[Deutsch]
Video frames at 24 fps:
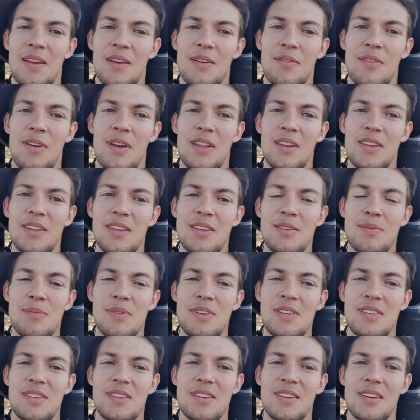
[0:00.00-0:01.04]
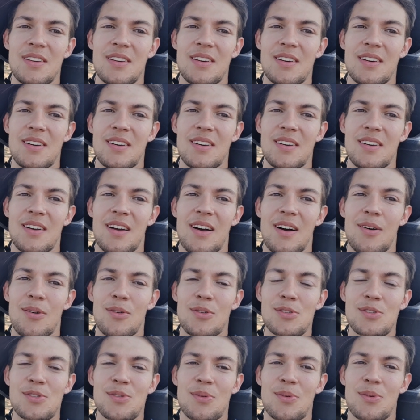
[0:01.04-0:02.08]
Während ich mich hier
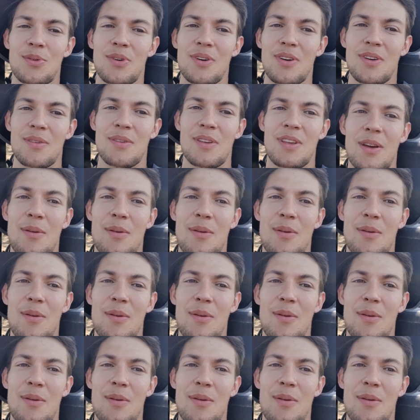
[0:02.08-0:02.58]
ausruhe, ich